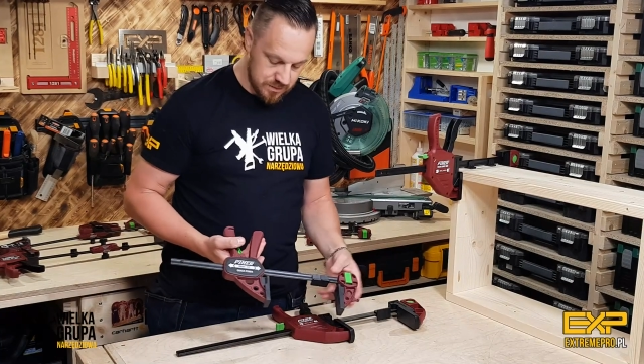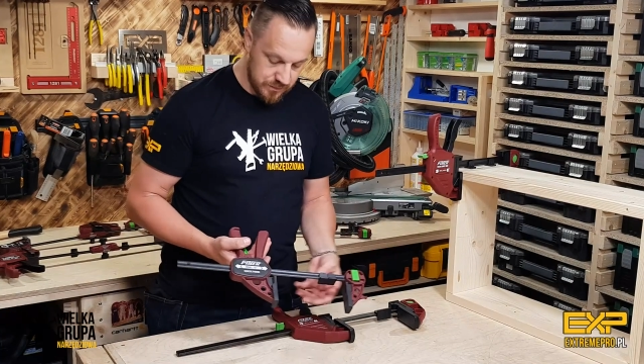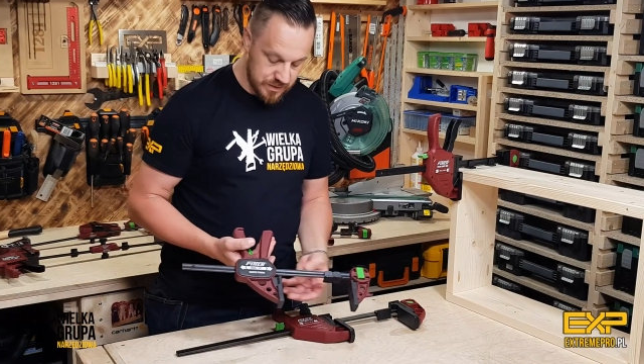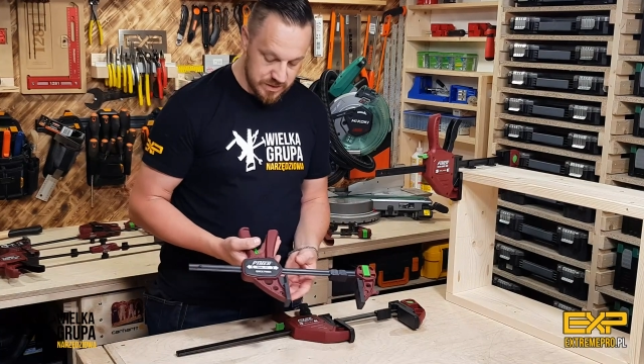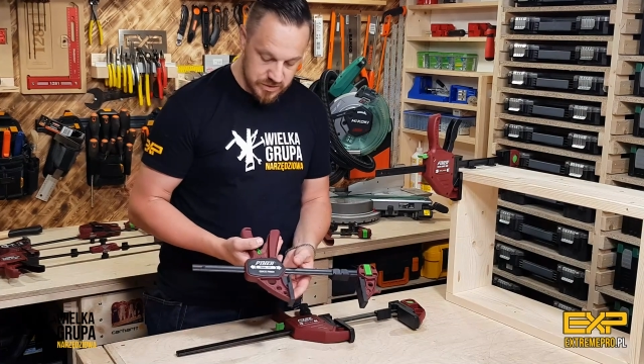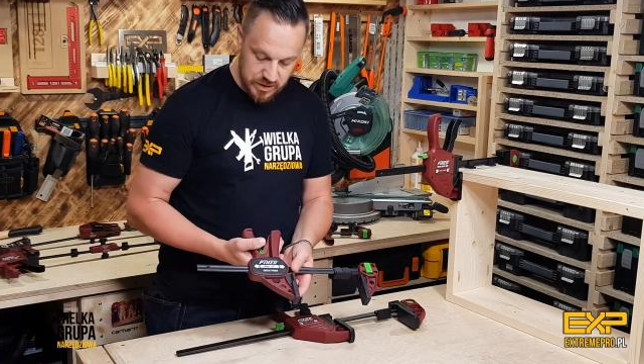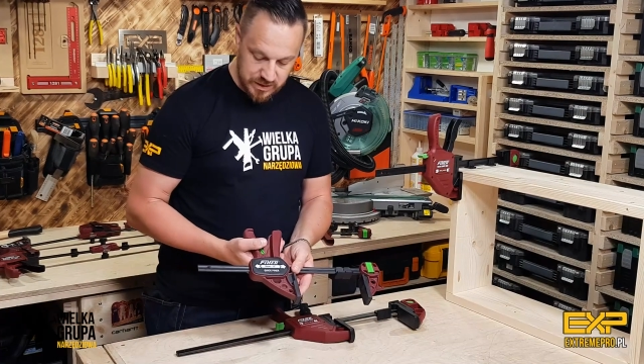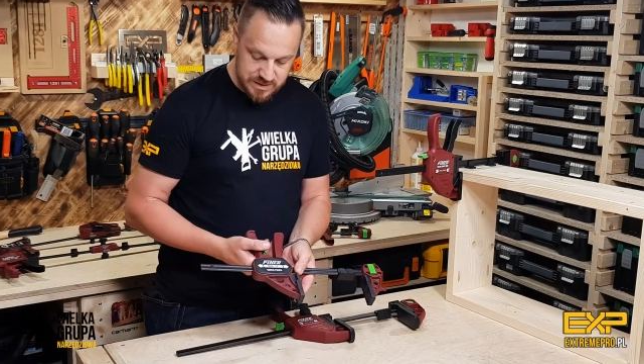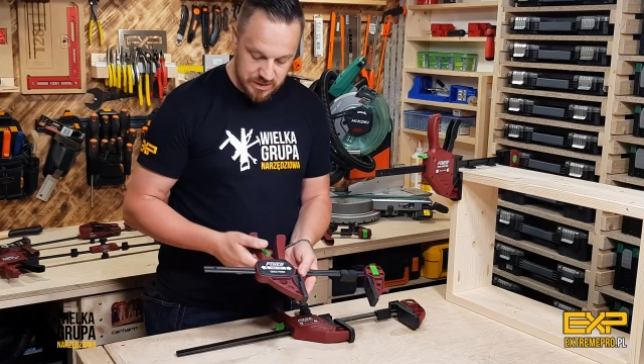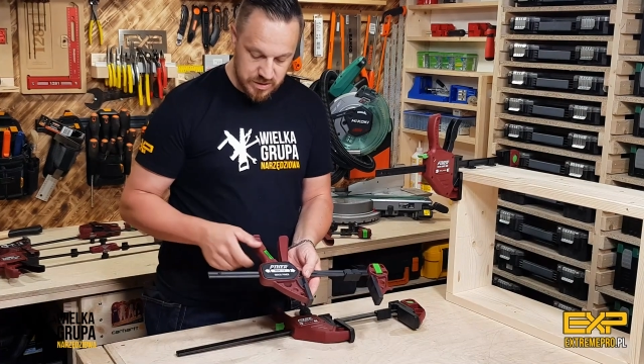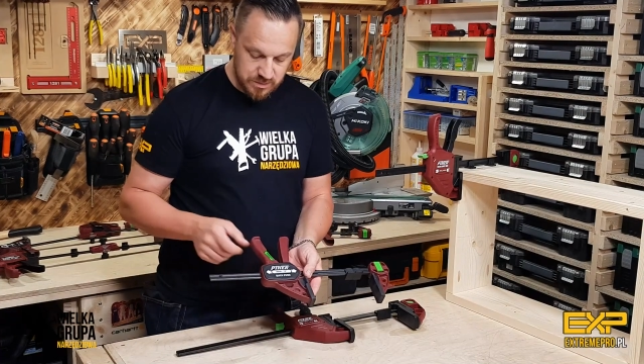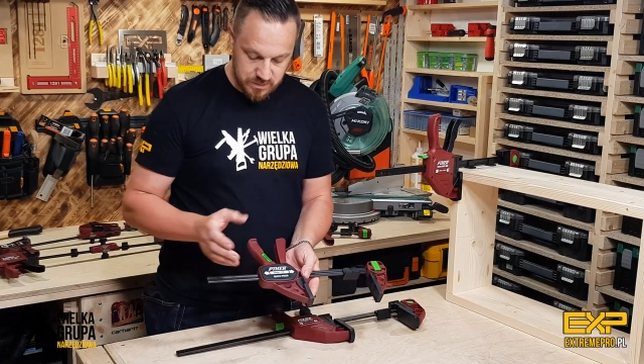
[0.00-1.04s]
więc jeżeli
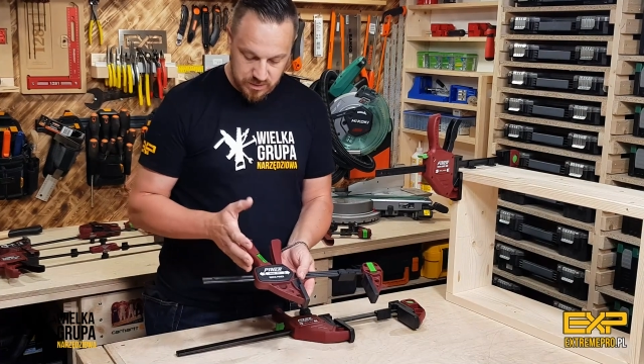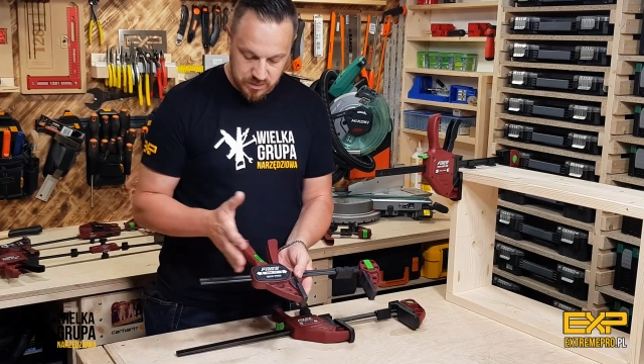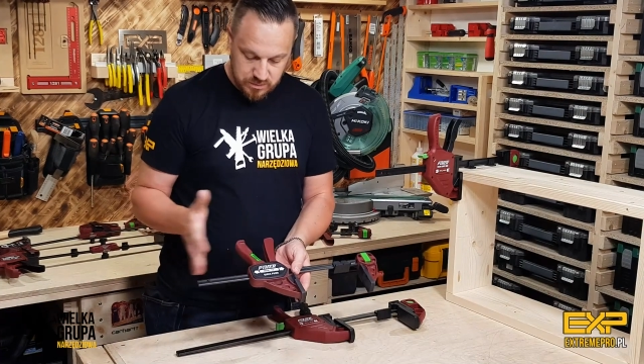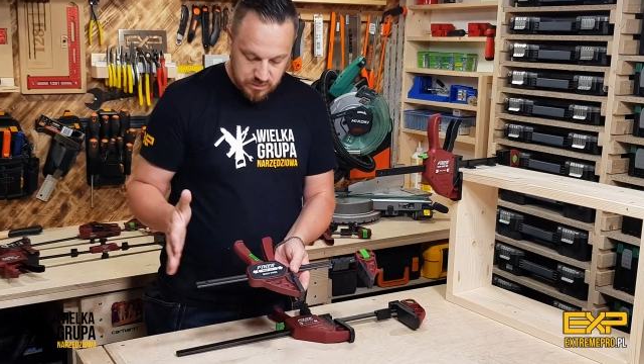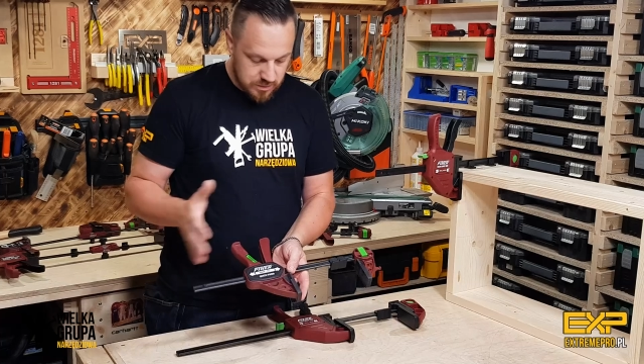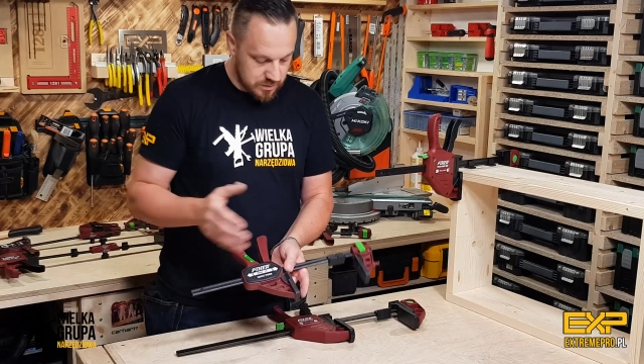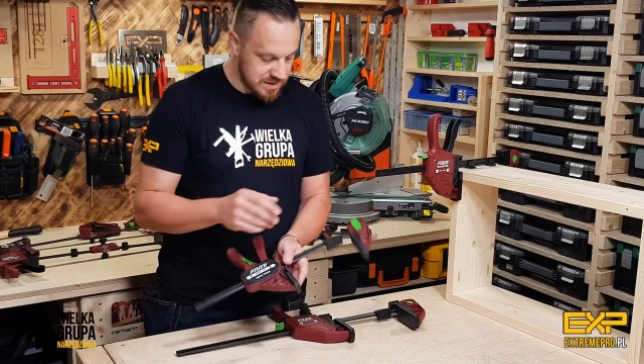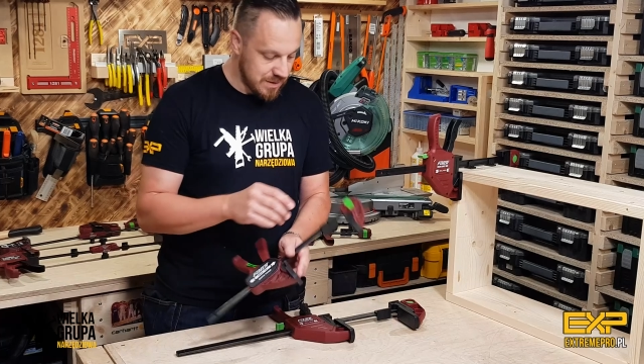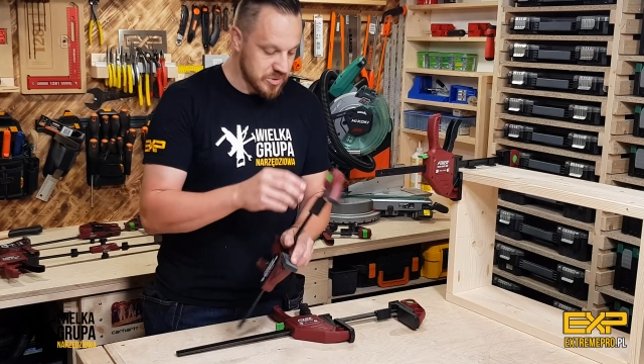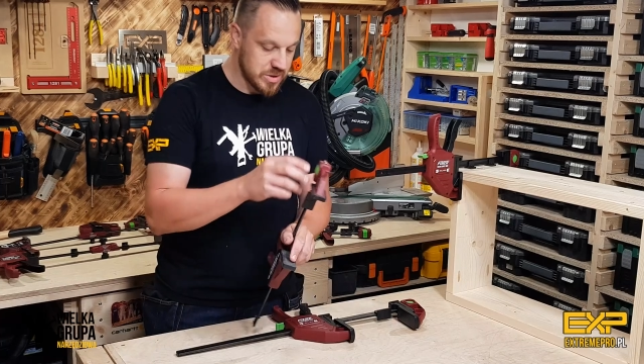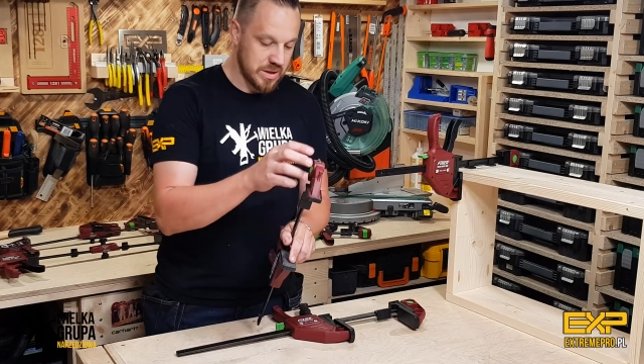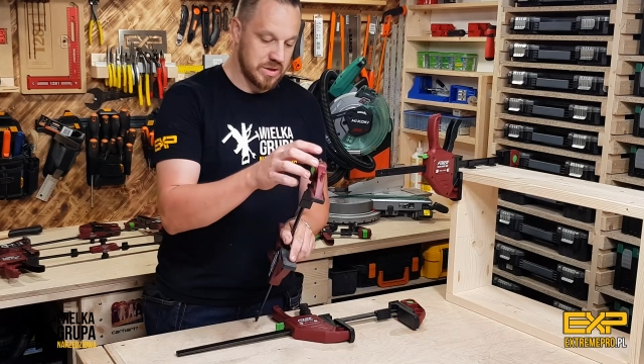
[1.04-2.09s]
chcecie
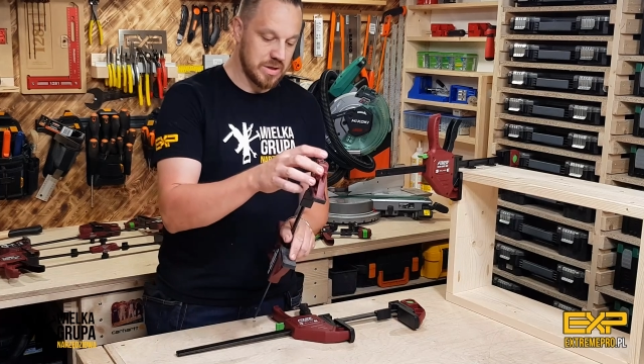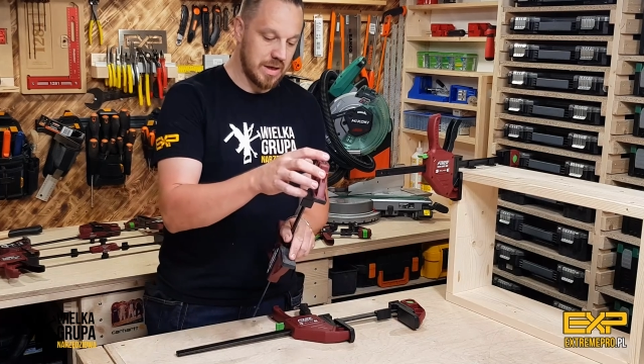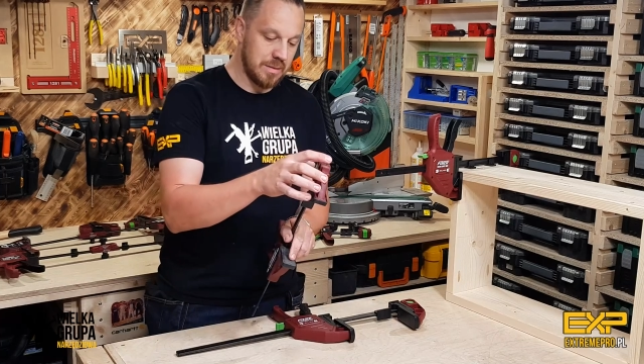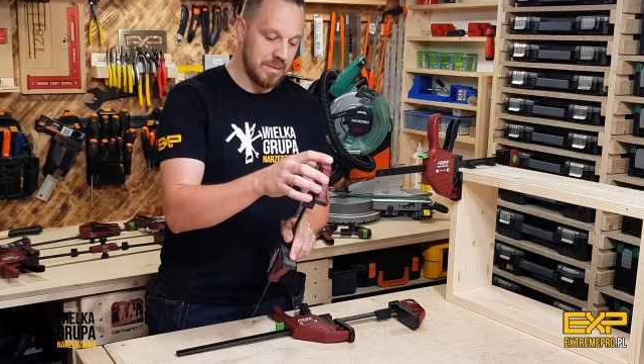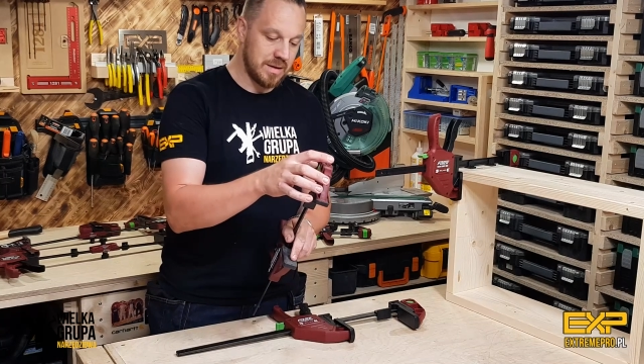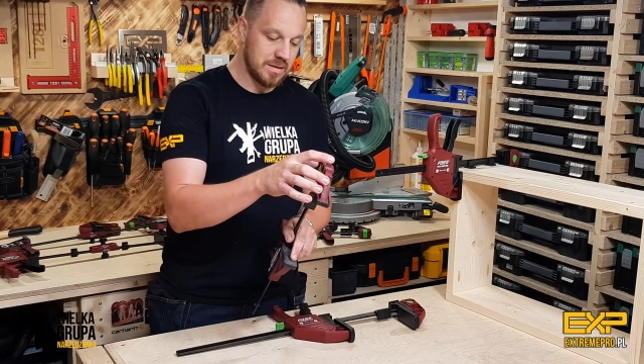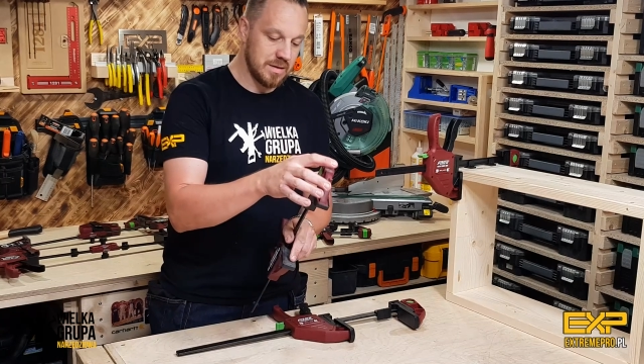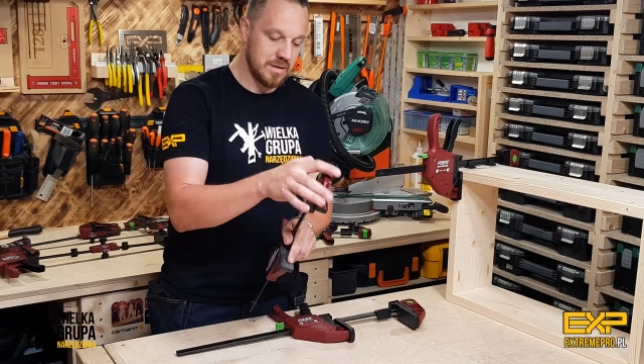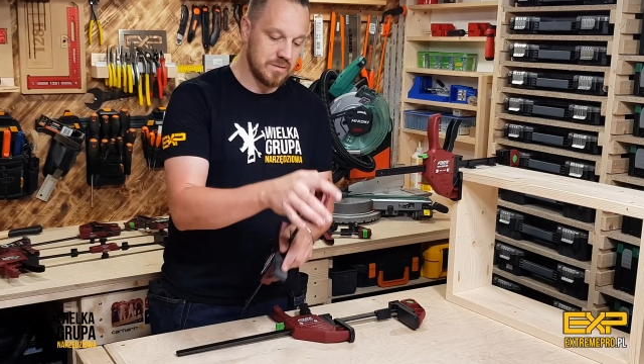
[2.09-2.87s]
rozeprzeć jakiś element,